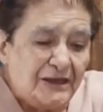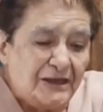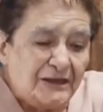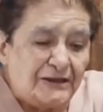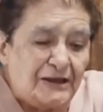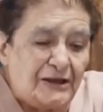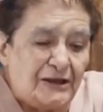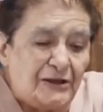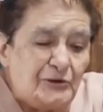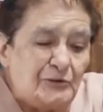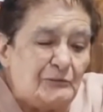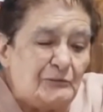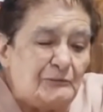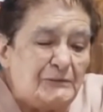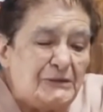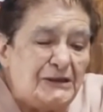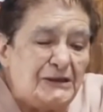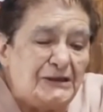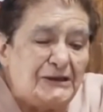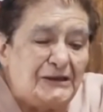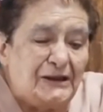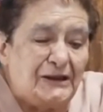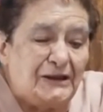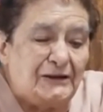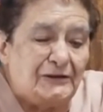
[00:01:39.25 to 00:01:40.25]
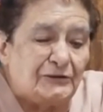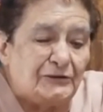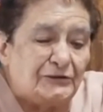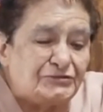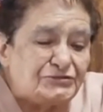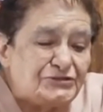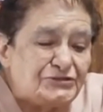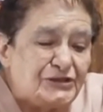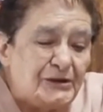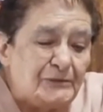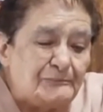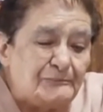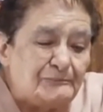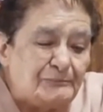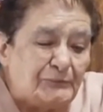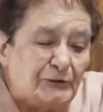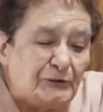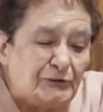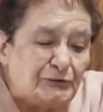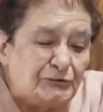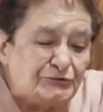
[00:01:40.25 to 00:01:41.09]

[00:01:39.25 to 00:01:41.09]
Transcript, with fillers: que iluminen los tiempos